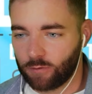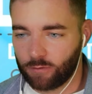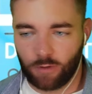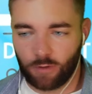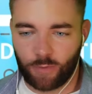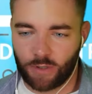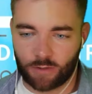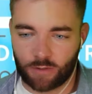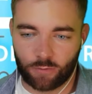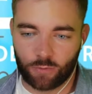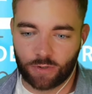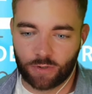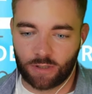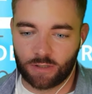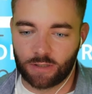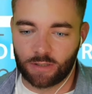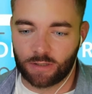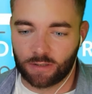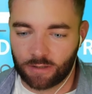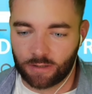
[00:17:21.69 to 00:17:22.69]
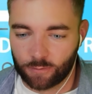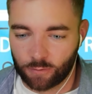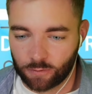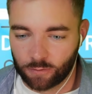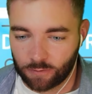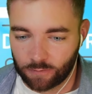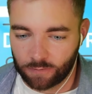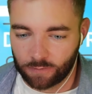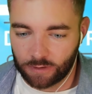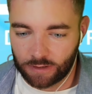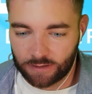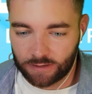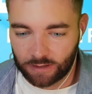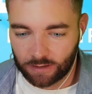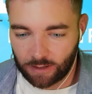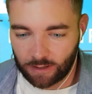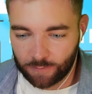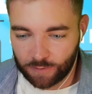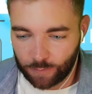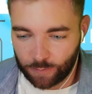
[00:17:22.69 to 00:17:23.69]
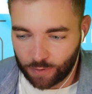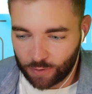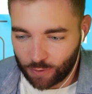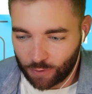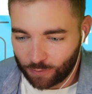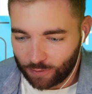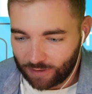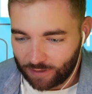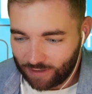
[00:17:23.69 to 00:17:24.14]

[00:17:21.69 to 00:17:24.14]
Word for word: но, опять же, лучше зайдите к нему в Инстаграм запрещенный,